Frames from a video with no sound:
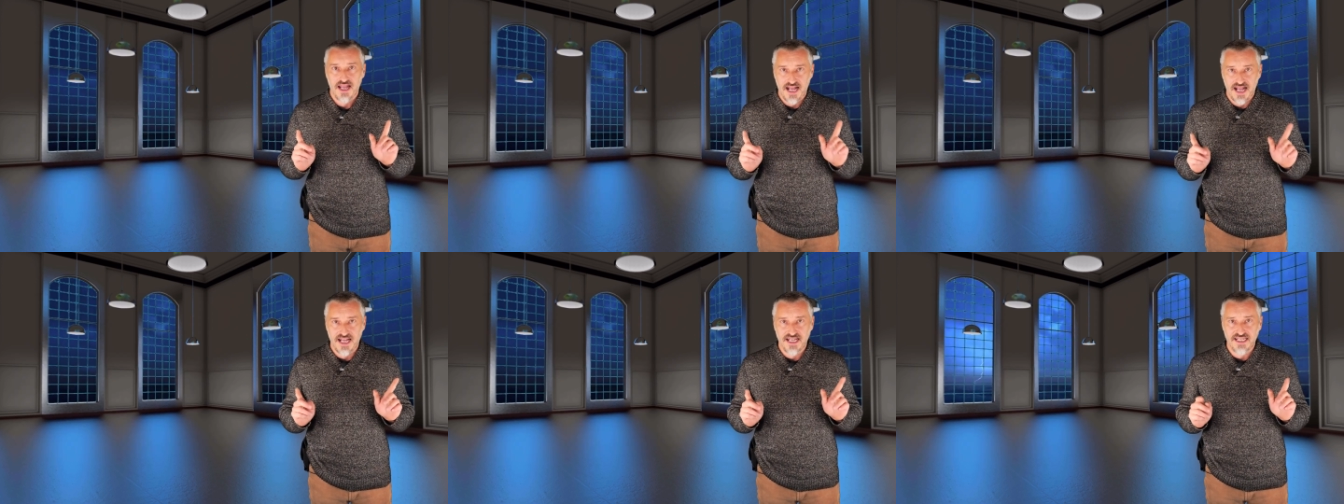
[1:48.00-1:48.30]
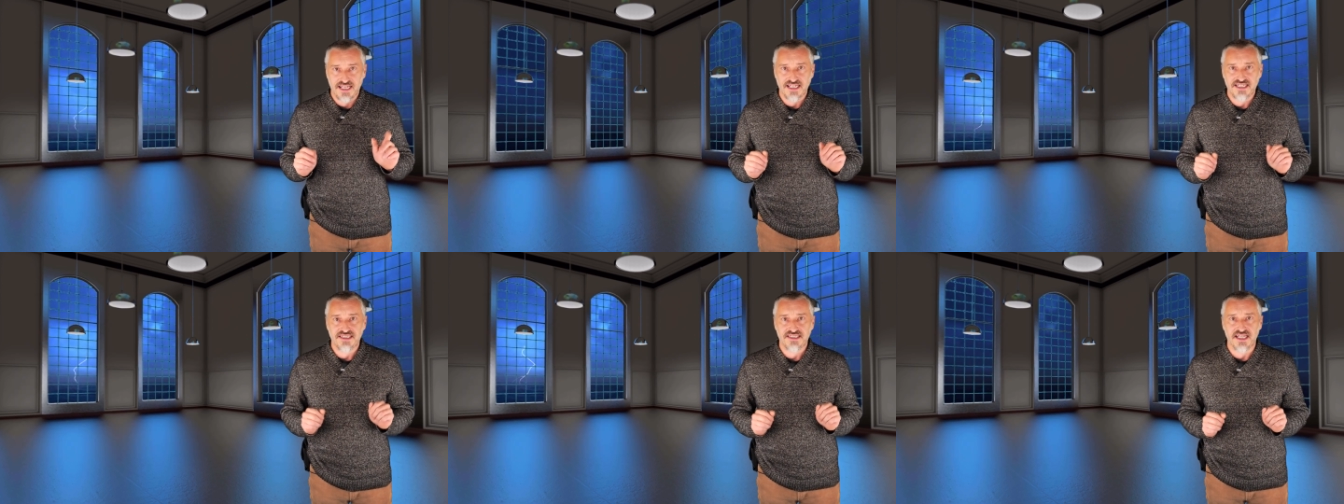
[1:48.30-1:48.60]

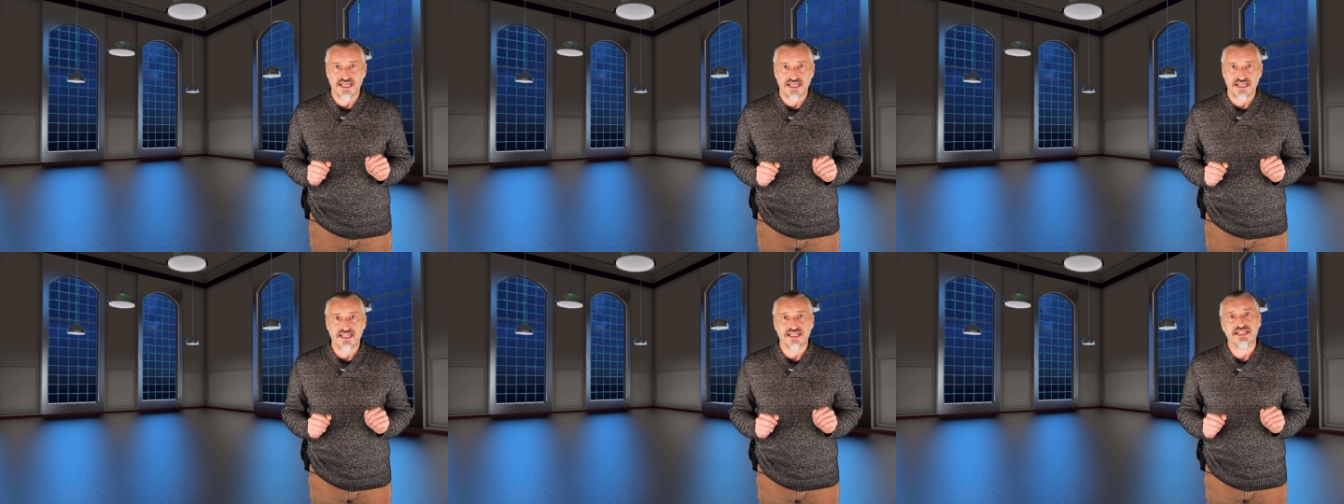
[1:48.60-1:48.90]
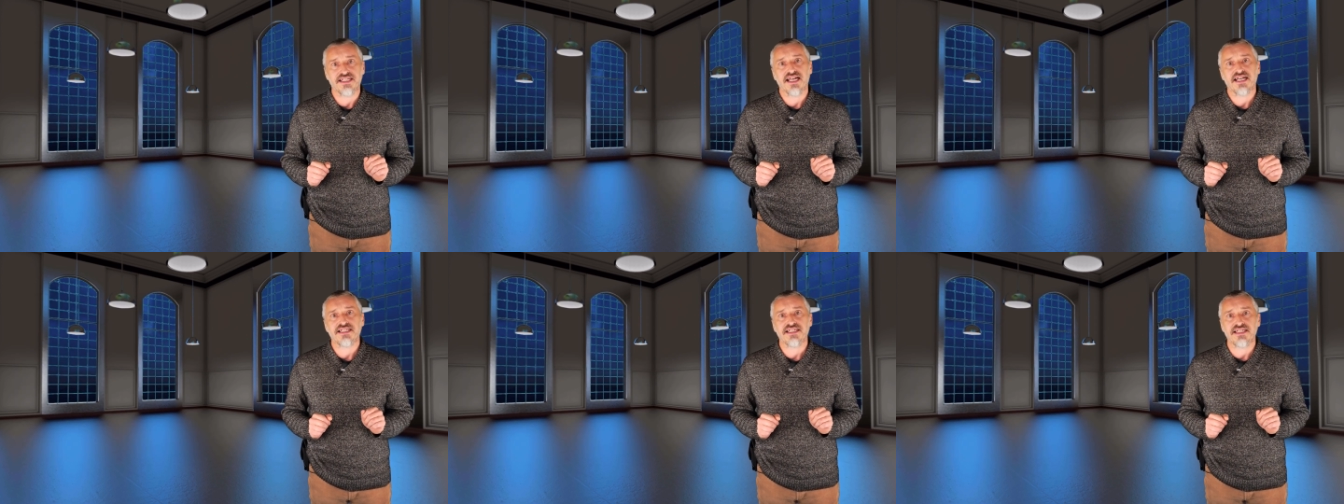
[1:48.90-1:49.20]
anche se
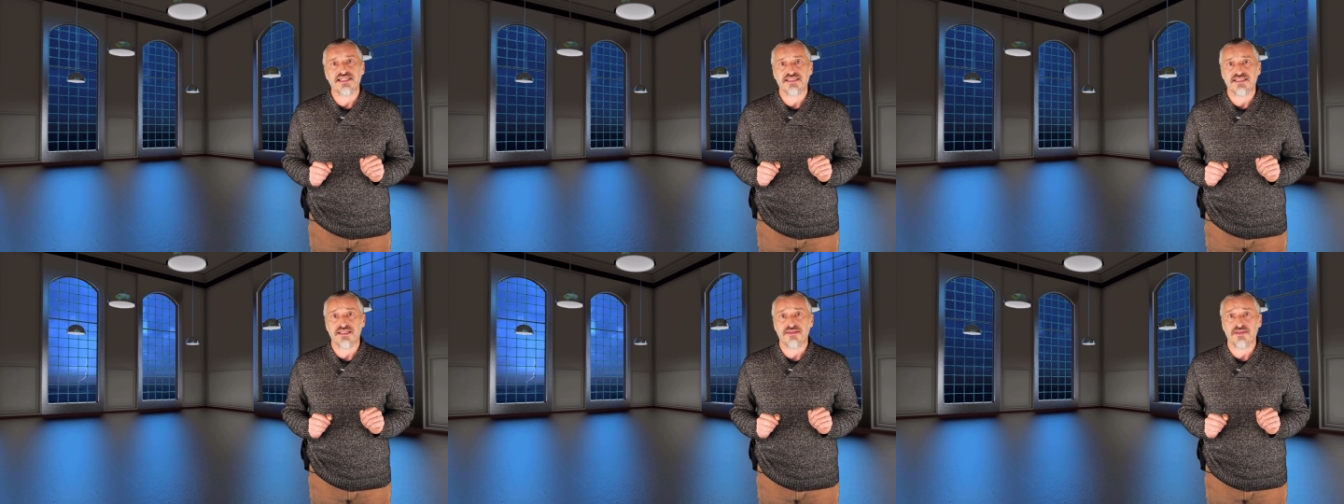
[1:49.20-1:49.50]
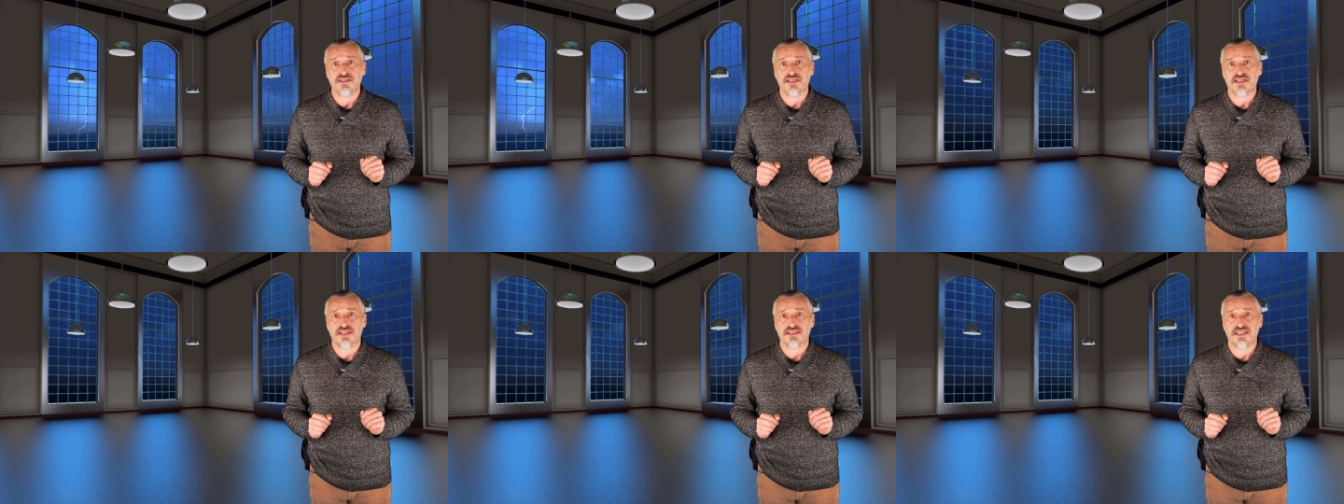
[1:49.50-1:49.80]
in anni
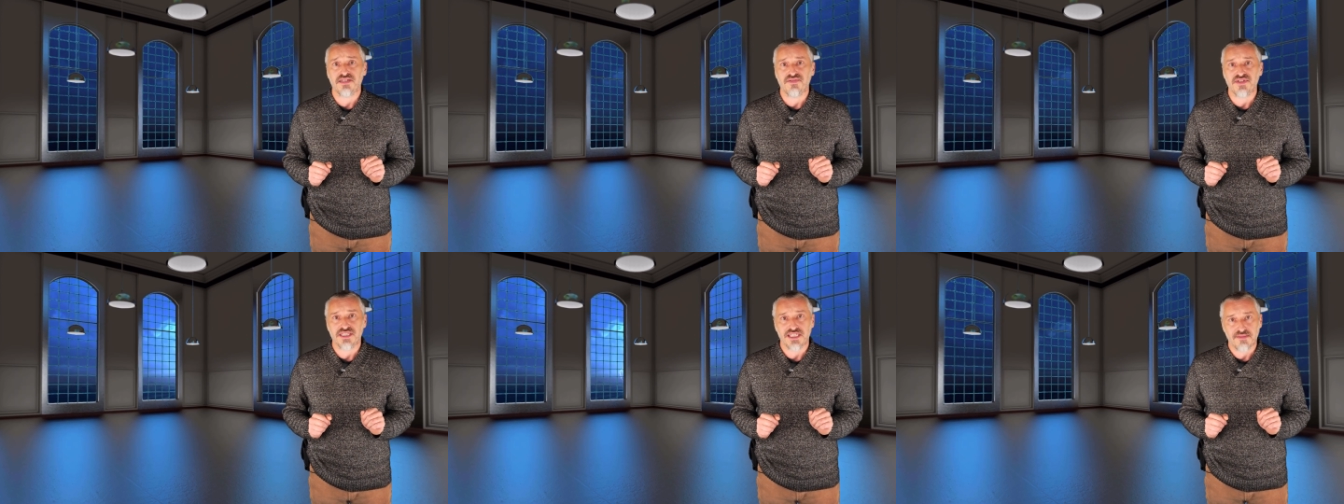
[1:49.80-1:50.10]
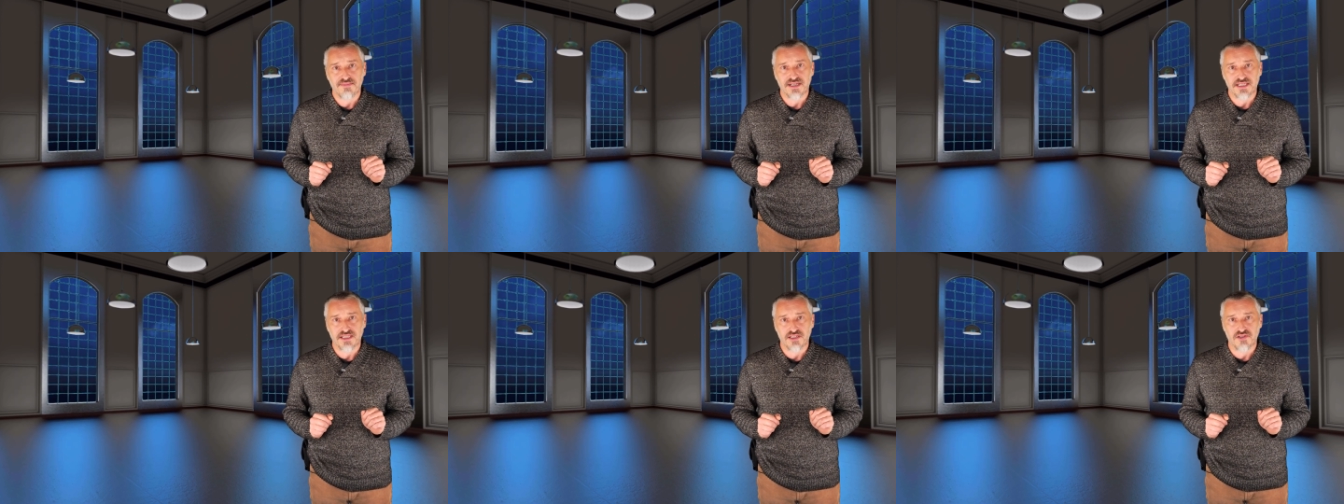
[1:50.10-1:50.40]
di
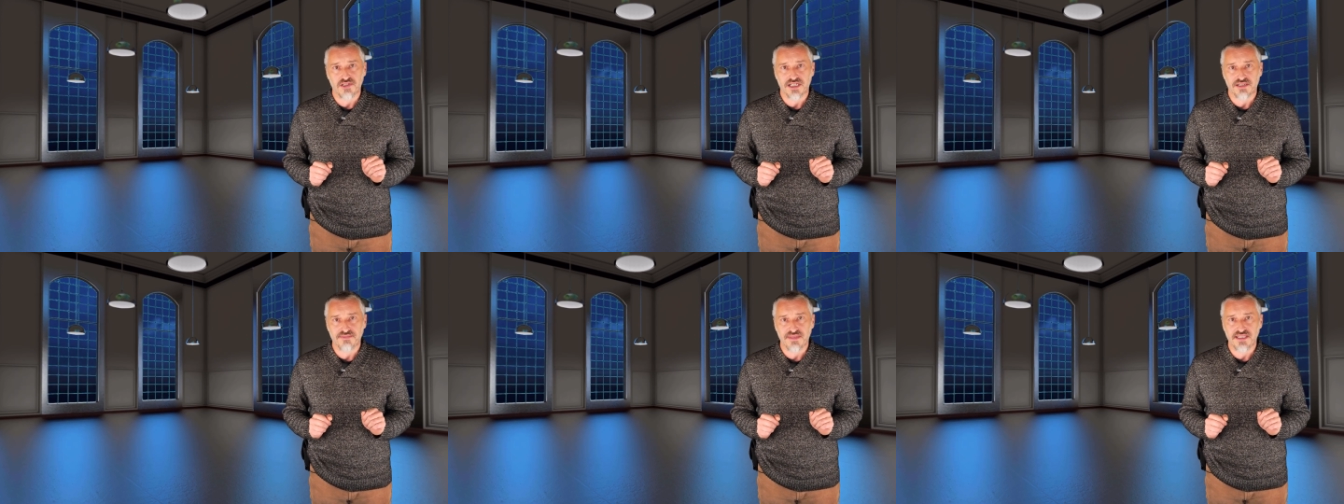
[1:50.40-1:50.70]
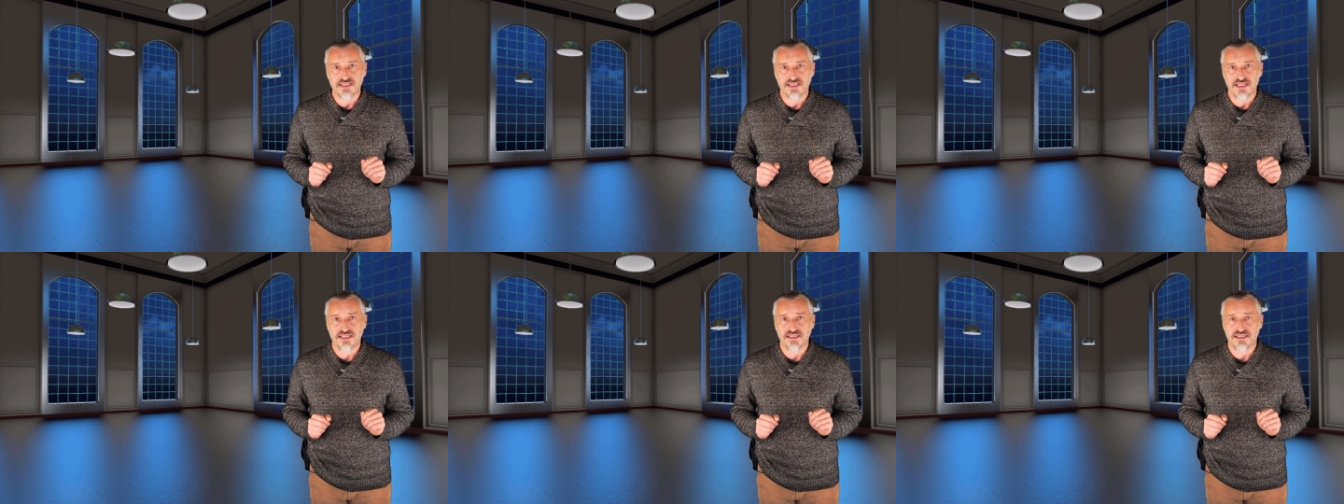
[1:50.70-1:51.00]
attività
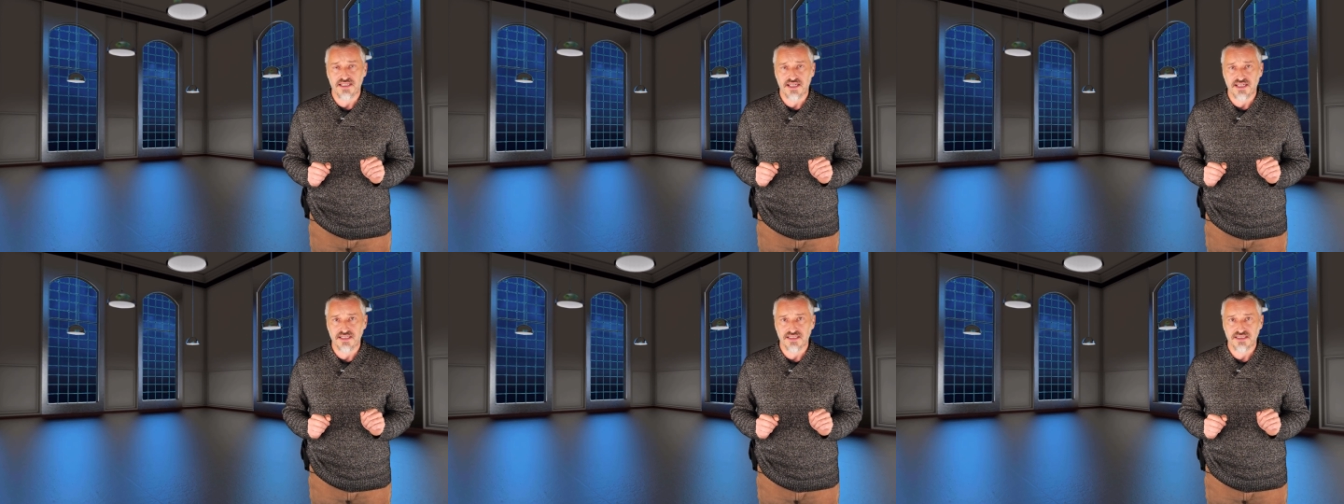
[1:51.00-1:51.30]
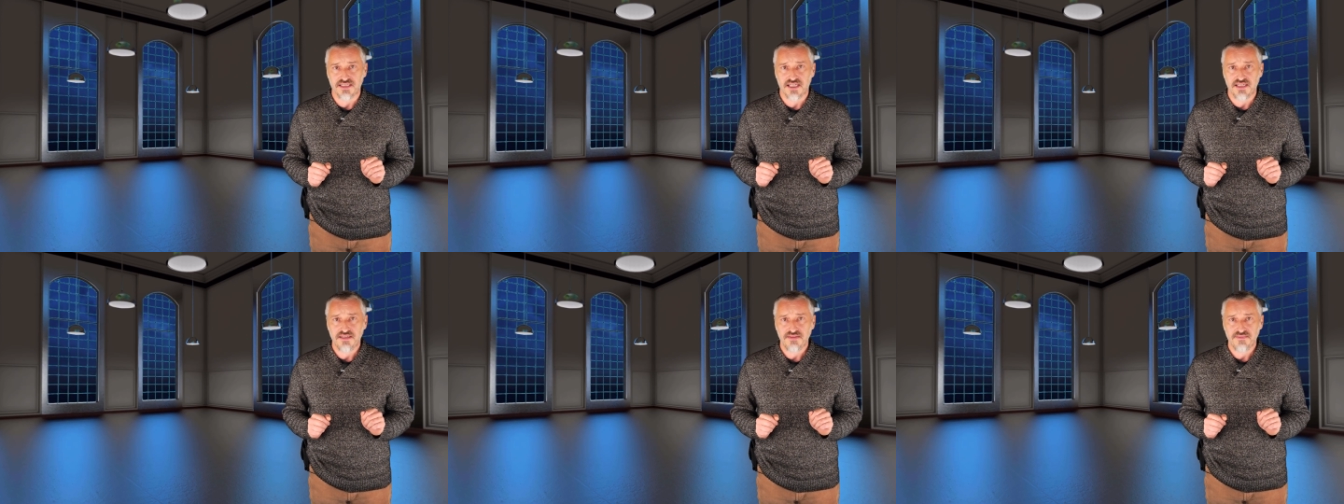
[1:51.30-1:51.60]
particolarmente
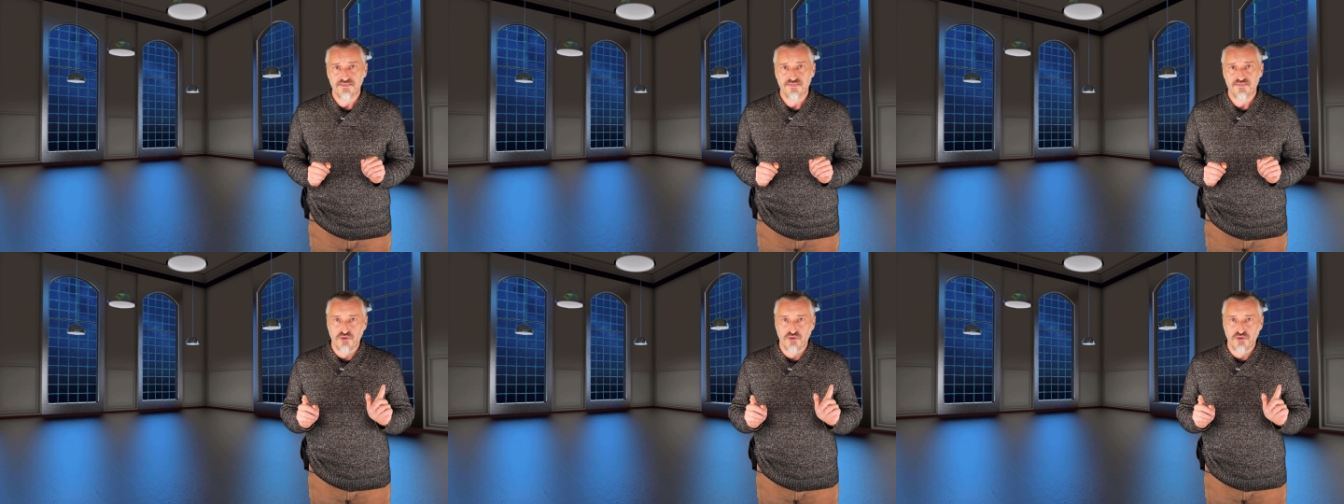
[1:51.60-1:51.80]
intense